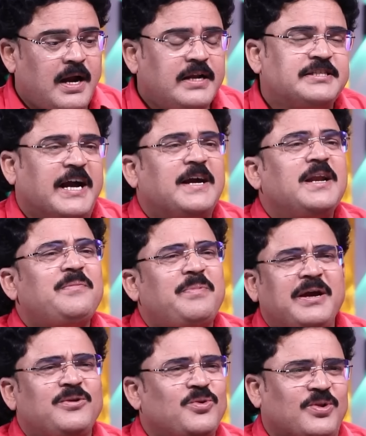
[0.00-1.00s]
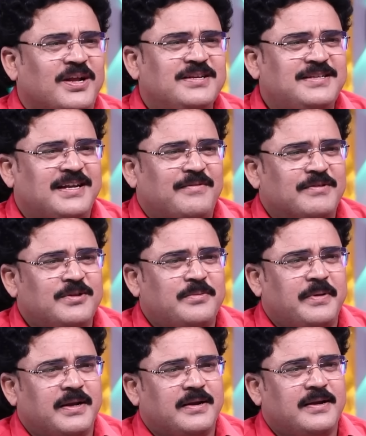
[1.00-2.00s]
అంటే చాక్లెట్ ప్యాకెట్ కూడా రాదు సార్ ఆ వంద
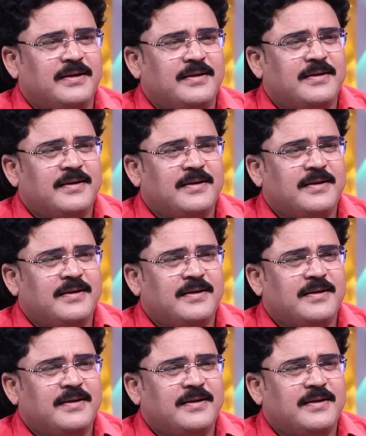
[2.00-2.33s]
రూపాయలకి